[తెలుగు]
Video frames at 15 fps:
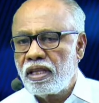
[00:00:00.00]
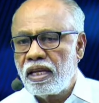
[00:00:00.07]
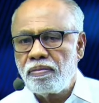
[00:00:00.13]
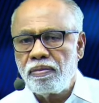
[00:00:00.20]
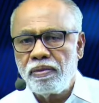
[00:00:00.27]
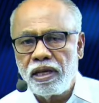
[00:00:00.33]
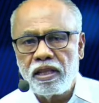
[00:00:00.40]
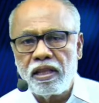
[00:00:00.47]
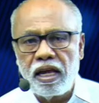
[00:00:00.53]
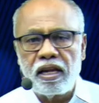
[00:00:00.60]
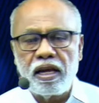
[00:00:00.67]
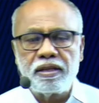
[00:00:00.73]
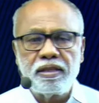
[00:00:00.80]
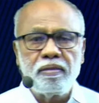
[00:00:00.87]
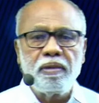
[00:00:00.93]
దట్ మీ
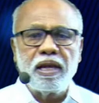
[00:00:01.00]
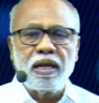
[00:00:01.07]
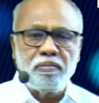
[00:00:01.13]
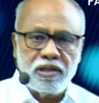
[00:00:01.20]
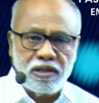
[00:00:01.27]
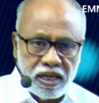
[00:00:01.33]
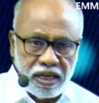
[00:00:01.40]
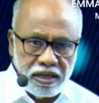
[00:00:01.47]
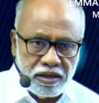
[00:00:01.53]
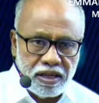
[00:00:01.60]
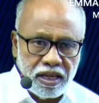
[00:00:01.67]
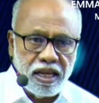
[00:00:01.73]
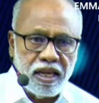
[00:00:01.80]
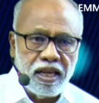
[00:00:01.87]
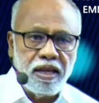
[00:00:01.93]
దాని అర్థం
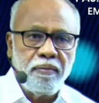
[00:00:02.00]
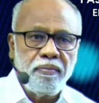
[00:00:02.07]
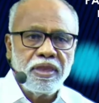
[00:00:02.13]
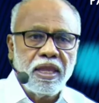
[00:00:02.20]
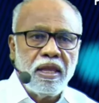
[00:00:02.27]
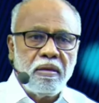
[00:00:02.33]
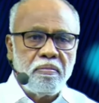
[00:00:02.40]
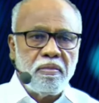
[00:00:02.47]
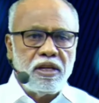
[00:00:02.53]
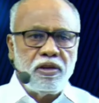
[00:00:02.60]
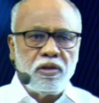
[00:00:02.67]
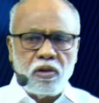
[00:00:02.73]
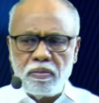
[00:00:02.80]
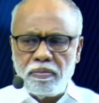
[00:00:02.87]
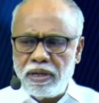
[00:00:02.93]
ఏమిటంటే మన
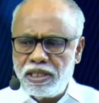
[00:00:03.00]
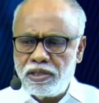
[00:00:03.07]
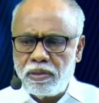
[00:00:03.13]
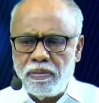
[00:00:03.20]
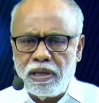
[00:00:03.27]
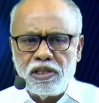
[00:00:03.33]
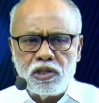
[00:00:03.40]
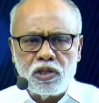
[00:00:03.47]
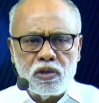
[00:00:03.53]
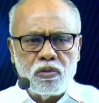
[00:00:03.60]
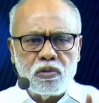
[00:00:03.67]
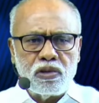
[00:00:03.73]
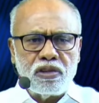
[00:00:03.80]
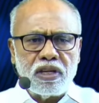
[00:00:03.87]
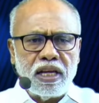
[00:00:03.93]
ఇంట్లో మంచి మంచి
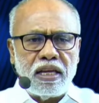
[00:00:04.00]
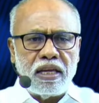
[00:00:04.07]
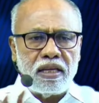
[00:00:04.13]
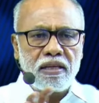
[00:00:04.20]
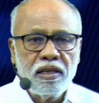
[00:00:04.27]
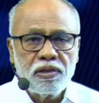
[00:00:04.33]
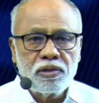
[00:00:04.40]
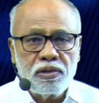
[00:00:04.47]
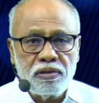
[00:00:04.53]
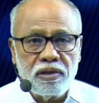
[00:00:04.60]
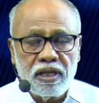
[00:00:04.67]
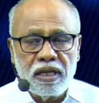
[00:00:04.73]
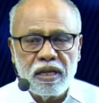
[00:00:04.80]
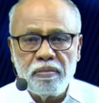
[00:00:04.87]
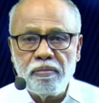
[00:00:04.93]
ఉంటాయి
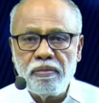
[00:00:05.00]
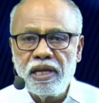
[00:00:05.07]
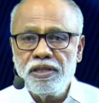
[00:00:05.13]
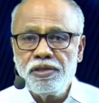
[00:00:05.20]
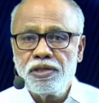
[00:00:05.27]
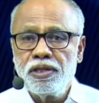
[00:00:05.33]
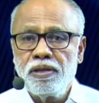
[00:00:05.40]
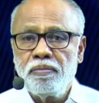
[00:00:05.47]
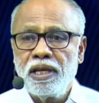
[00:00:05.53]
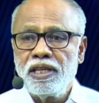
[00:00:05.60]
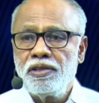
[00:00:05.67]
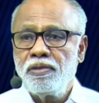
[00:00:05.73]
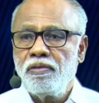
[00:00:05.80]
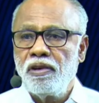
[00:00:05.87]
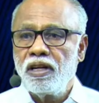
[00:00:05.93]
చూడండి మంచి
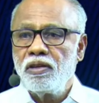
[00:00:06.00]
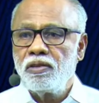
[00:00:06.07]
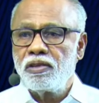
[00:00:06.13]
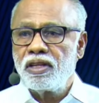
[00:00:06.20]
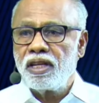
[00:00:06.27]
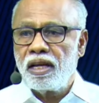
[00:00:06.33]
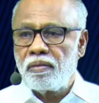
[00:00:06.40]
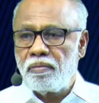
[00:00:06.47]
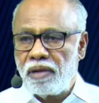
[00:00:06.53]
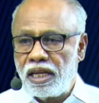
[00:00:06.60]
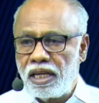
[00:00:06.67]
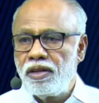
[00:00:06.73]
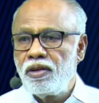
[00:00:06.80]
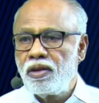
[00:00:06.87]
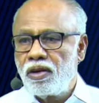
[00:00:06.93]
మంచి వాళ్ళు ఉంటారు
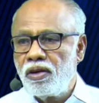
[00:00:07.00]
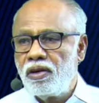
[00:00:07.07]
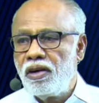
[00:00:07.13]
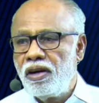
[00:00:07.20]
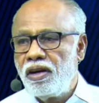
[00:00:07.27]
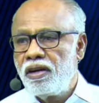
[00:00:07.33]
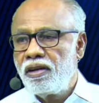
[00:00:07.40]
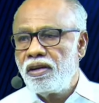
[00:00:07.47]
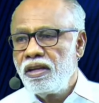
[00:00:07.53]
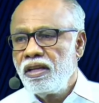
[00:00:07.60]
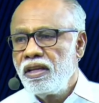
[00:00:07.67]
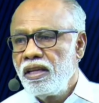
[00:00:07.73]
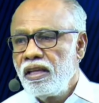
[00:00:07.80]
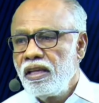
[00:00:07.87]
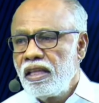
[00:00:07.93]
మన ఇంట్లో
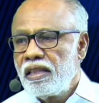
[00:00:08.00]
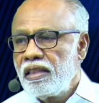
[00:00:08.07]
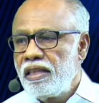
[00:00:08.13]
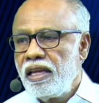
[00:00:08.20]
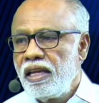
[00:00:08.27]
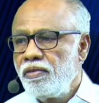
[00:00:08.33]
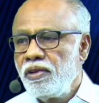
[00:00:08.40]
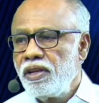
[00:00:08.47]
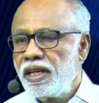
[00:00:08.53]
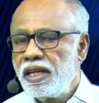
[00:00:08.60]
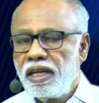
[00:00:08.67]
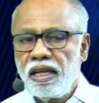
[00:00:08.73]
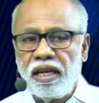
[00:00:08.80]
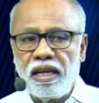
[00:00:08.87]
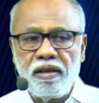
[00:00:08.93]

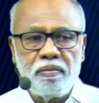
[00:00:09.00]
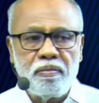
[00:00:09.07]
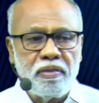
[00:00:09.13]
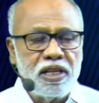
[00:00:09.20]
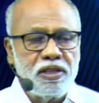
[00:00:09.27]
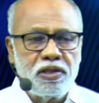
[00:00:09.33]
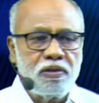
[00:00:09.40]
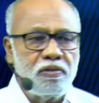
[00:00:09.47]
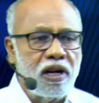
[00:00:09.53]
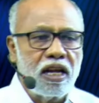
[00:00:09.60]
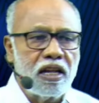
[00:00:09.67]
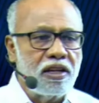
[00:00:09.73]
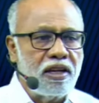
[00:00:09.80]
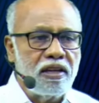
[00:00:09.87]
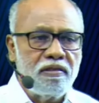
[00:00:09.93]
దేవునికి మంచి
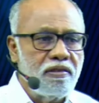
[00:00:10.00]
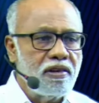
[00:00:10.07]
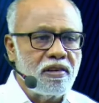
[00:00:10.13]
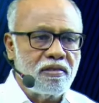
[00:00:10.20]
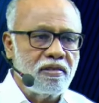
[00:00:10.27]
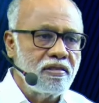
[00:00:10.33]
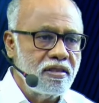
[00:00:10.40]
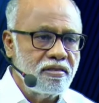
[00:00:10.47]
వాళ్ళని ఇవ్వరు